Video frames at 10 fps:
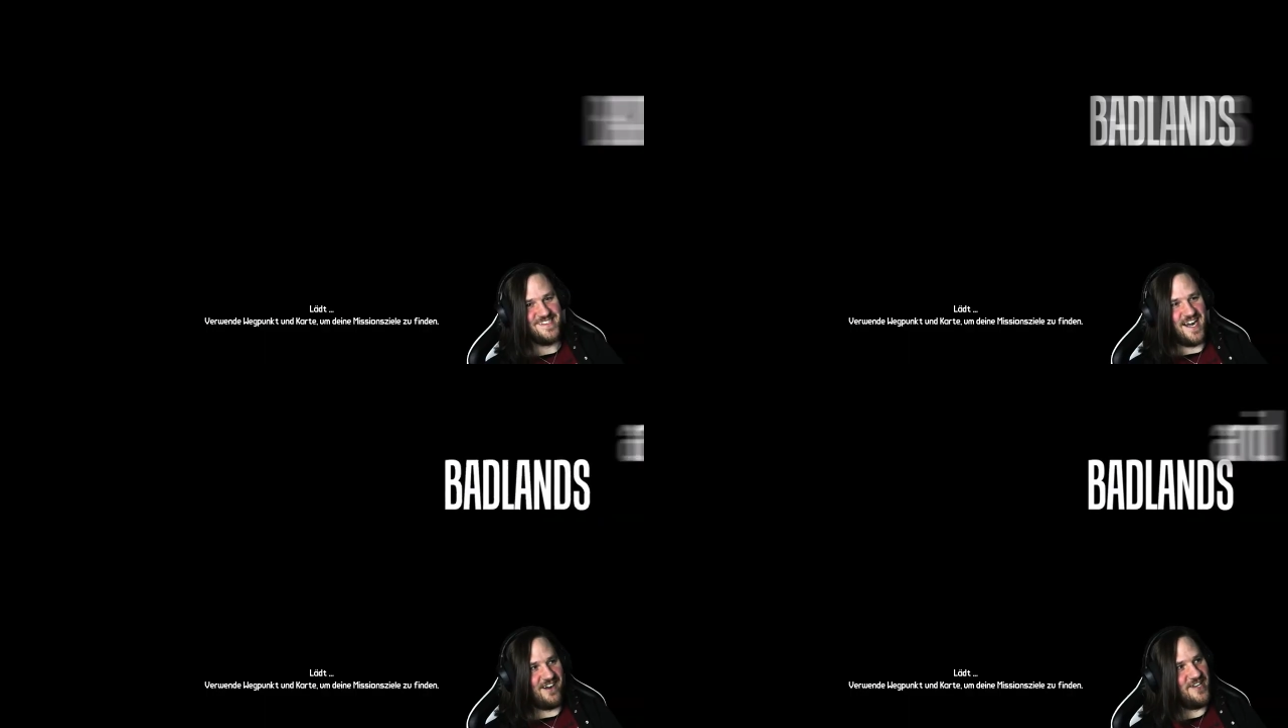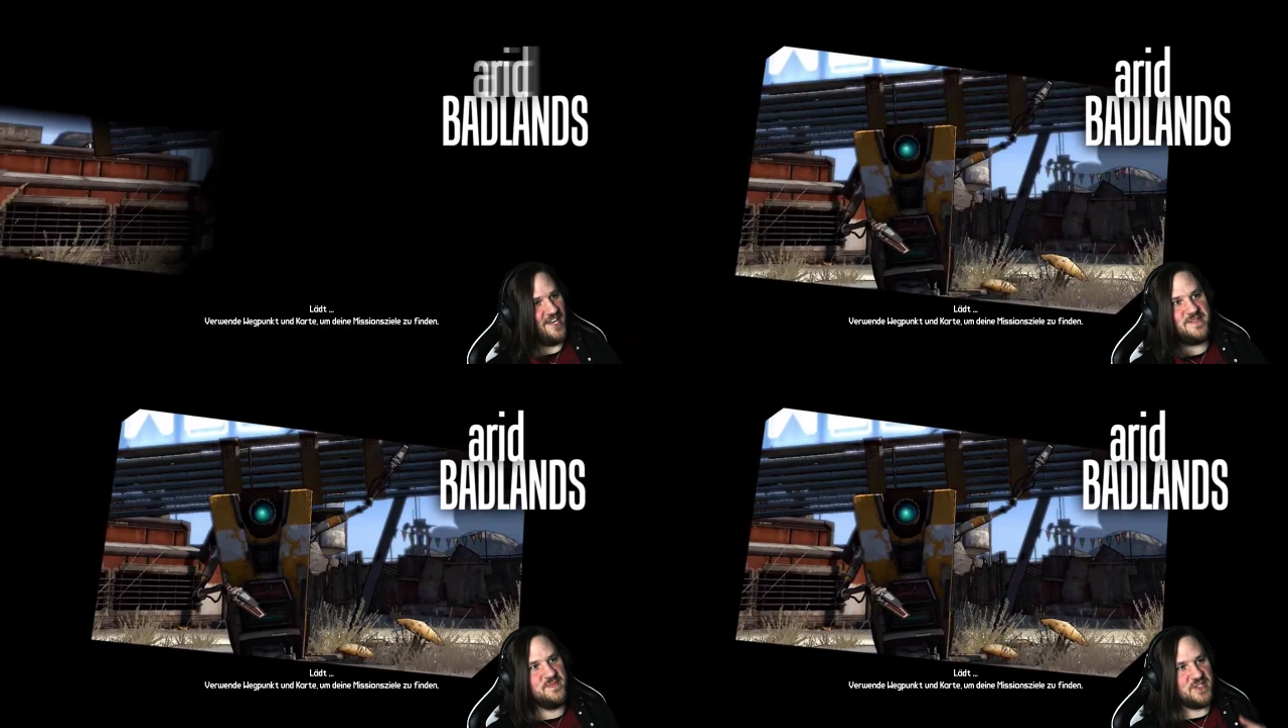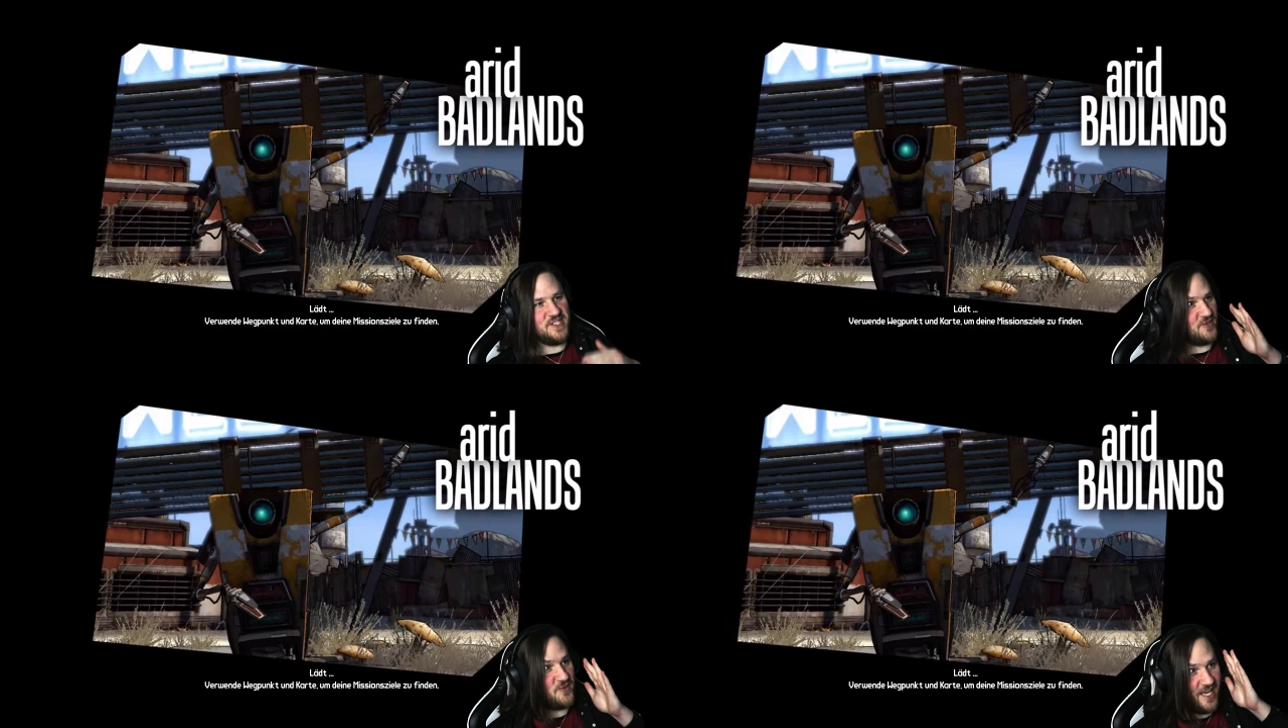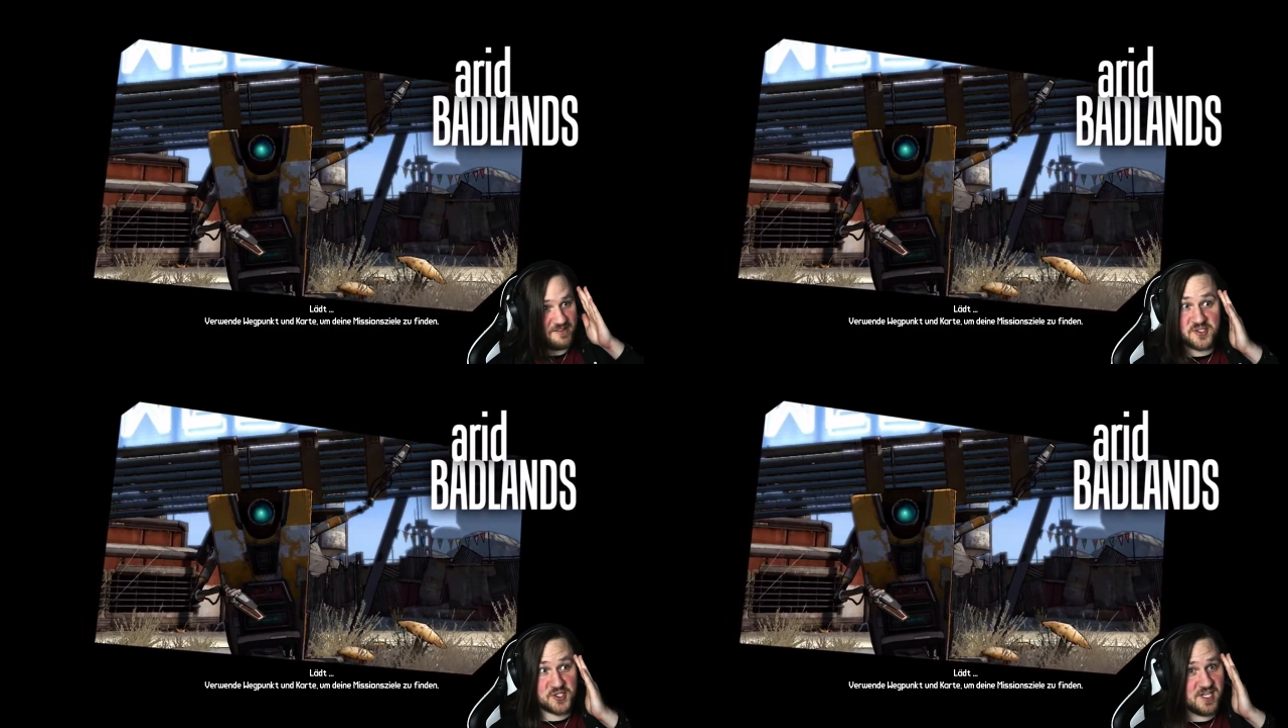Oh ne, ich muss jetzt auch
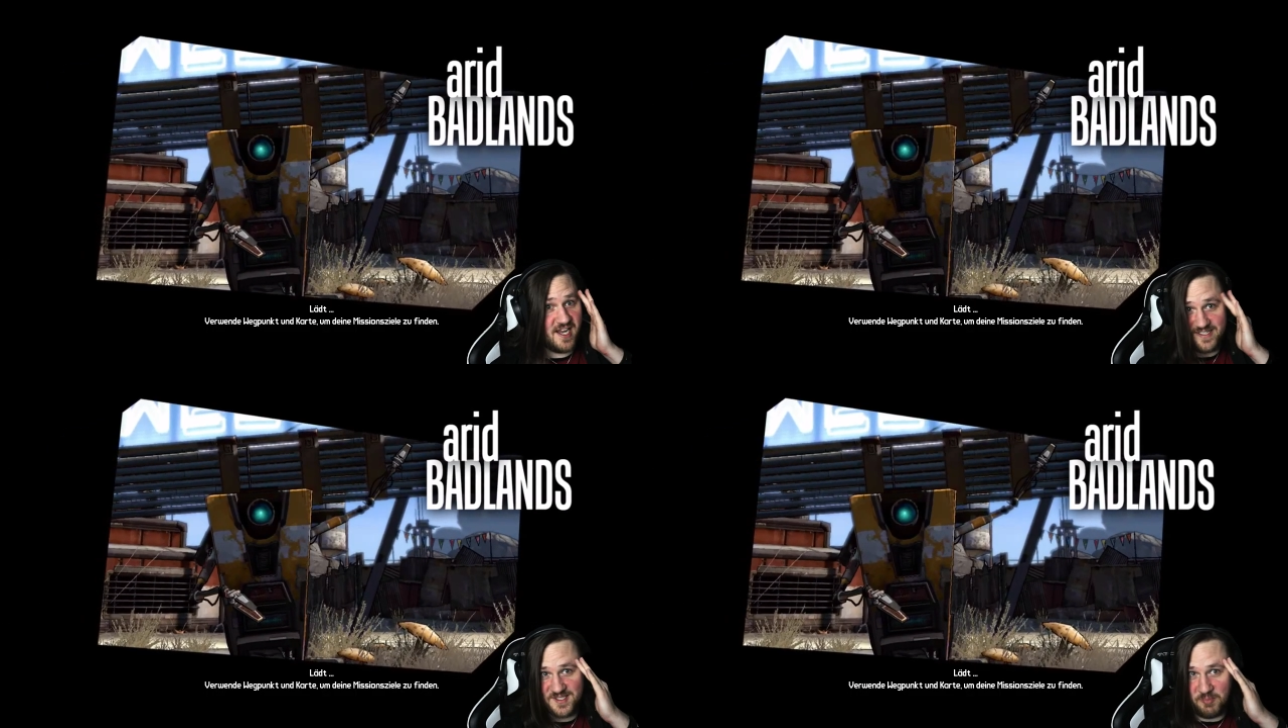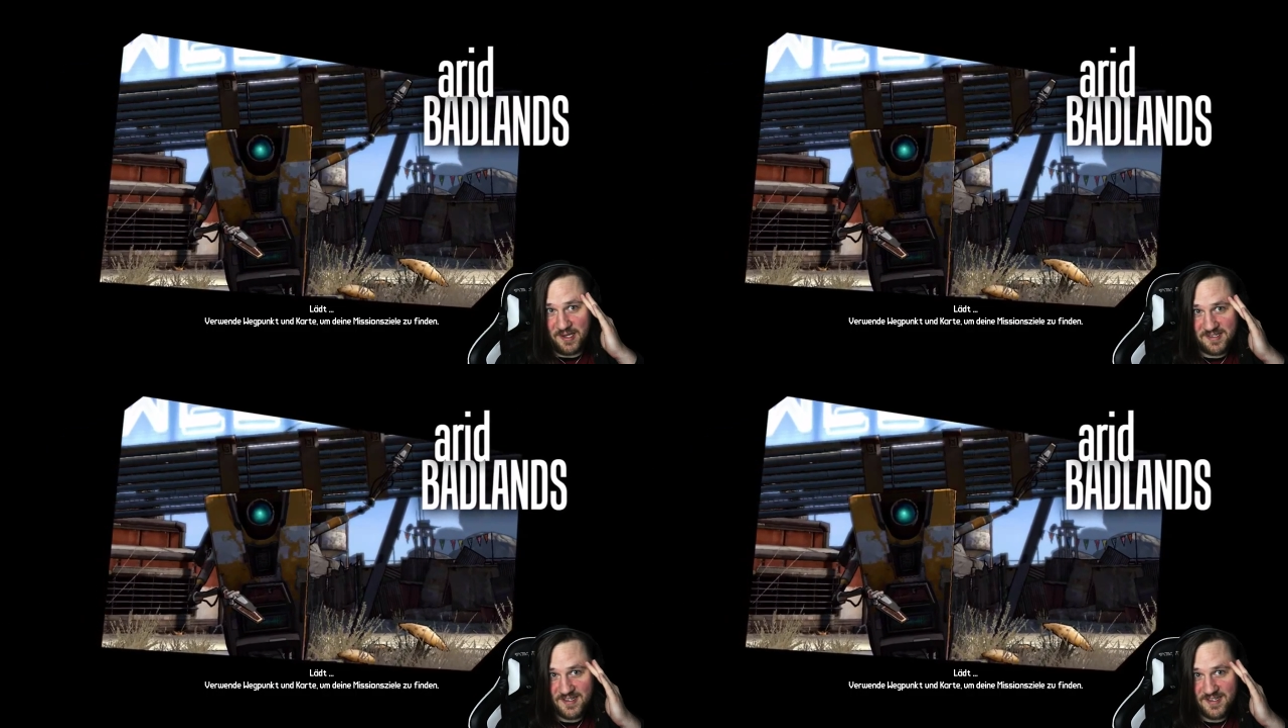ganz schnell ins Bett.